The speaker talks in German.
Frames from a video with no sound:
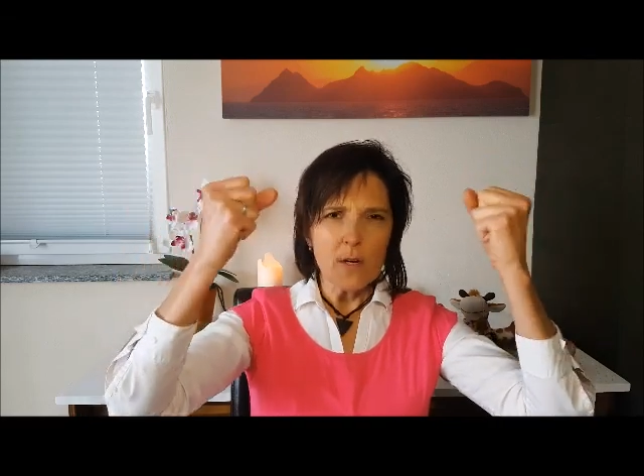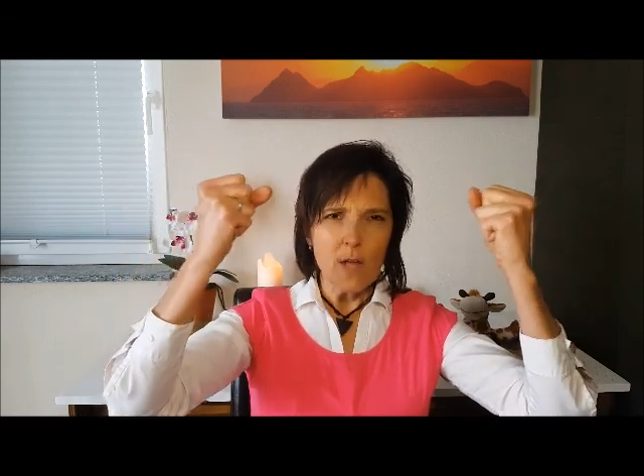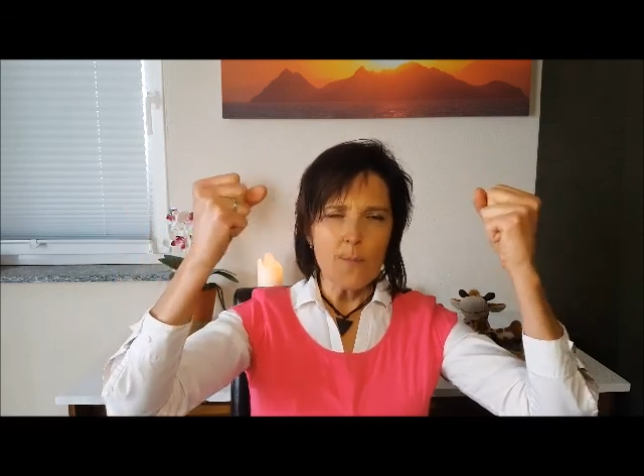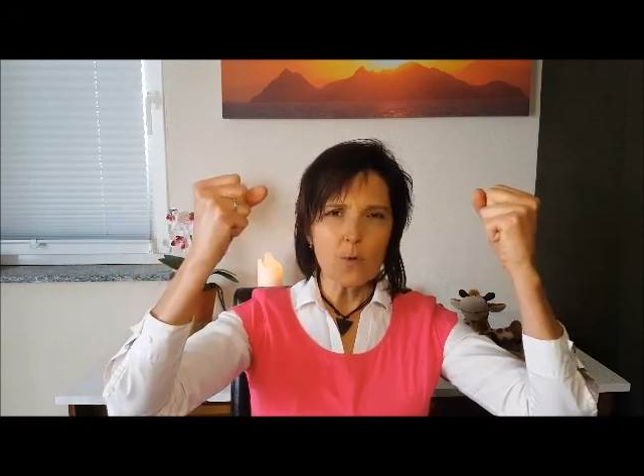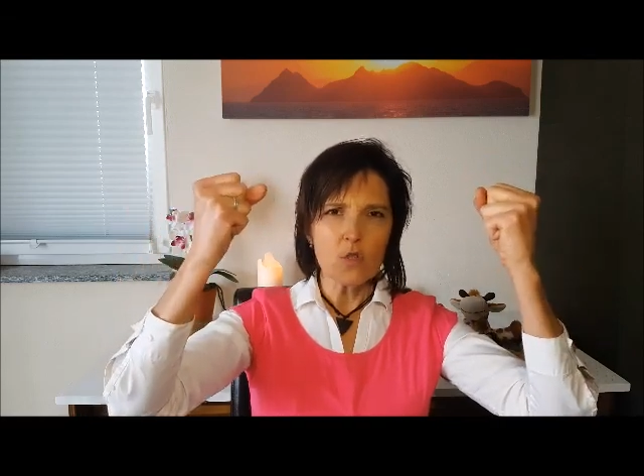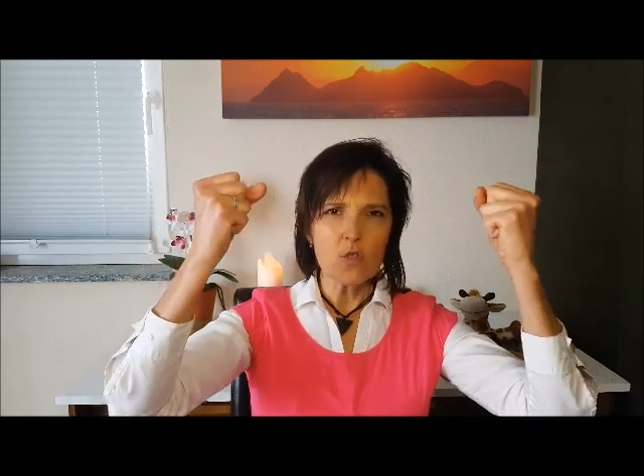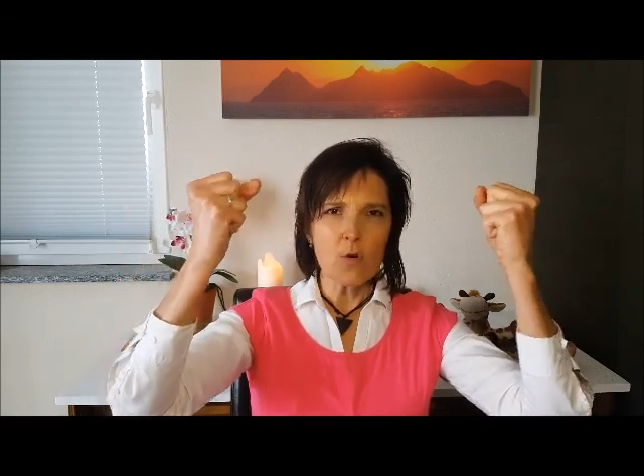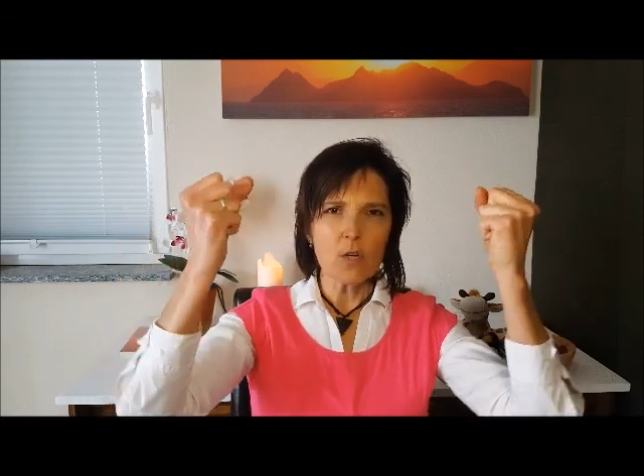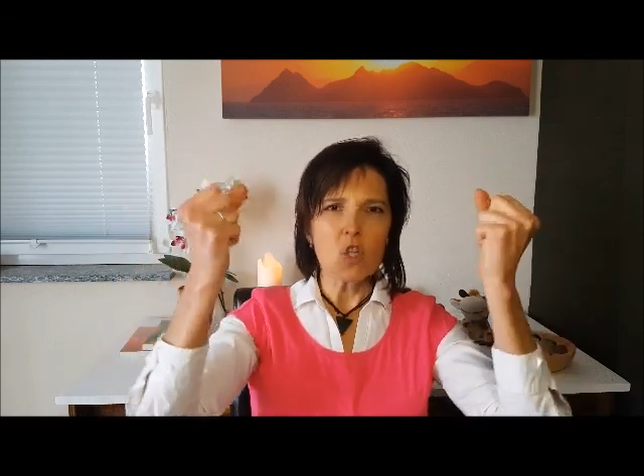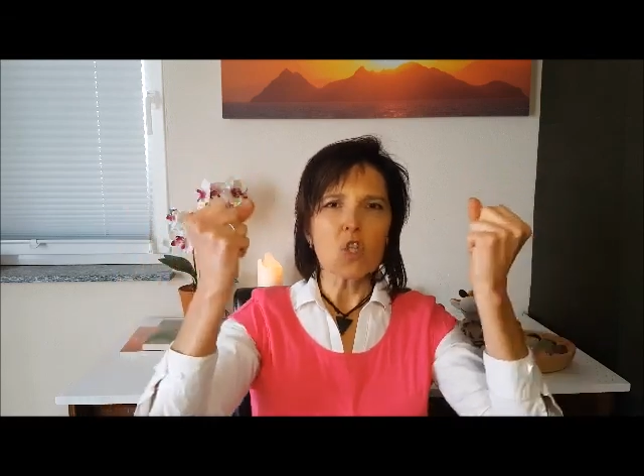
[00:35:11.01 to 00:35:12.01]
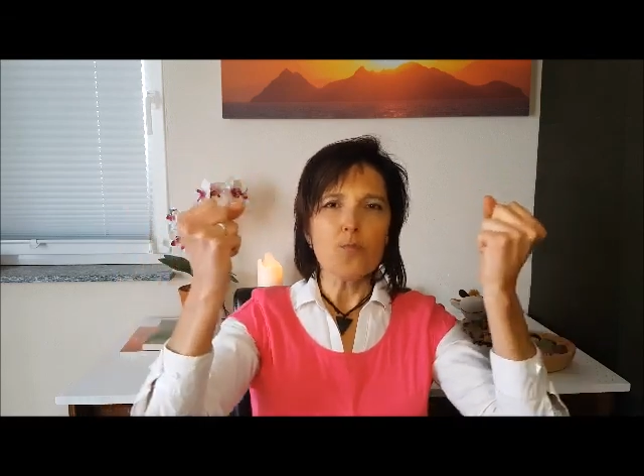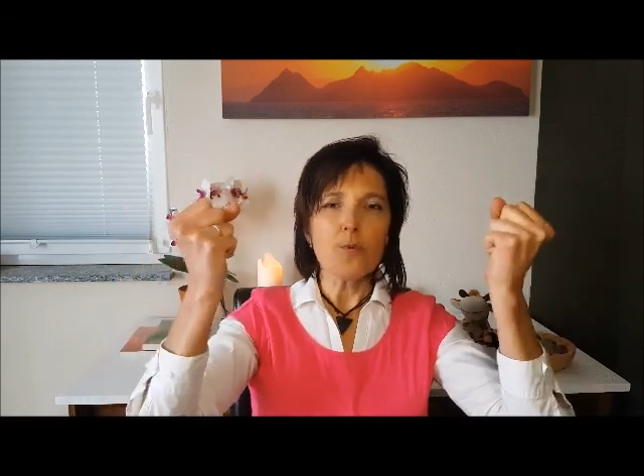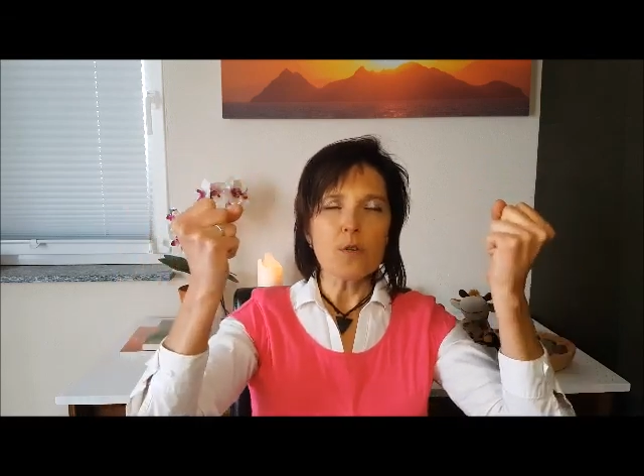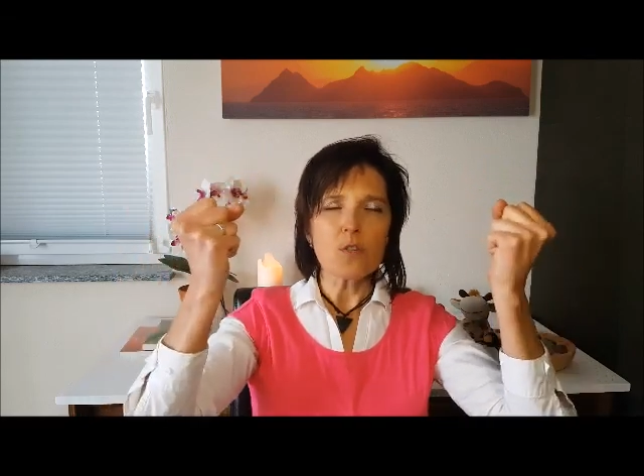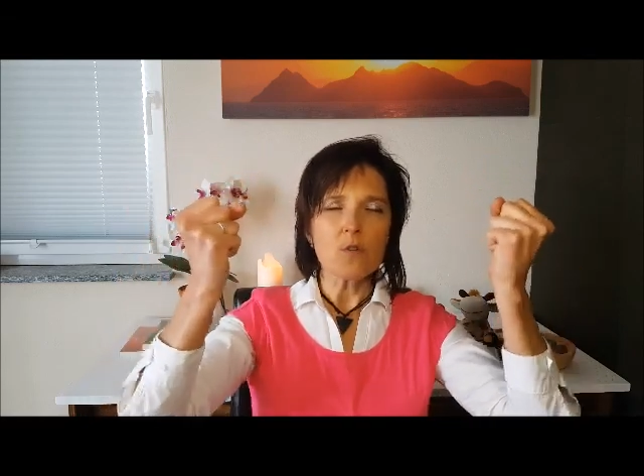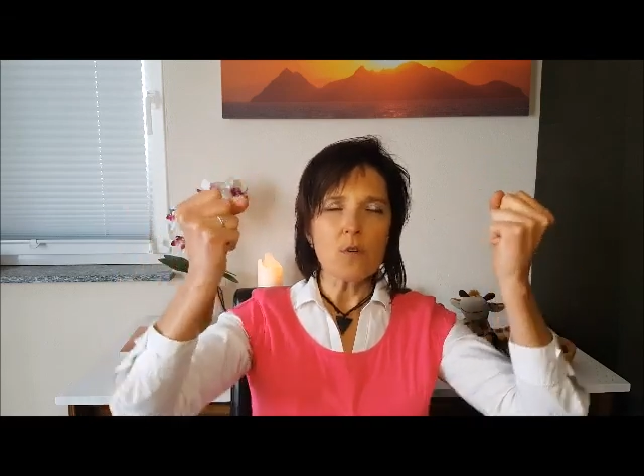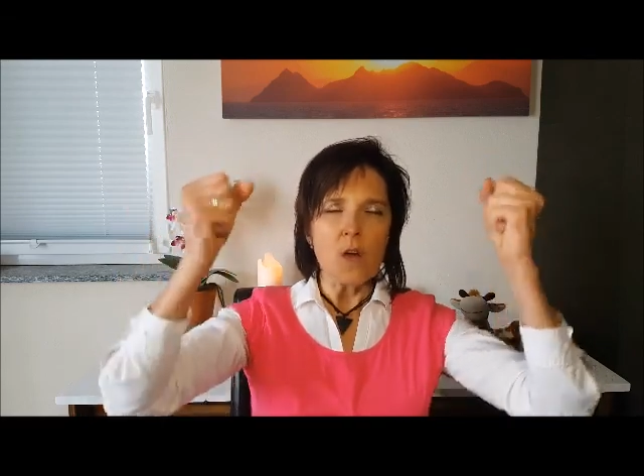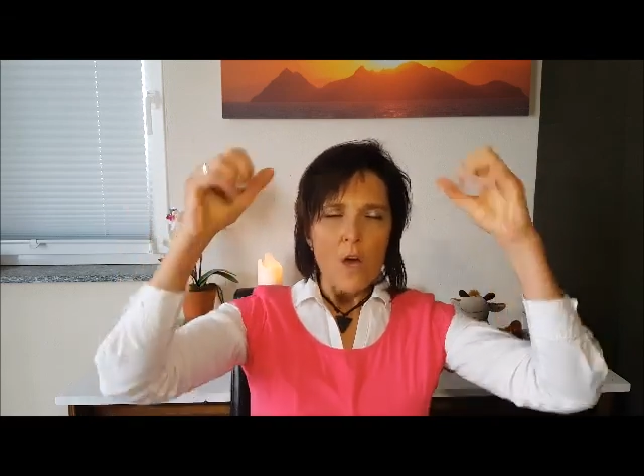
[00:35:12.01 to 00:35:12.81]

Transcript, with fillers: und Emotionen spürst du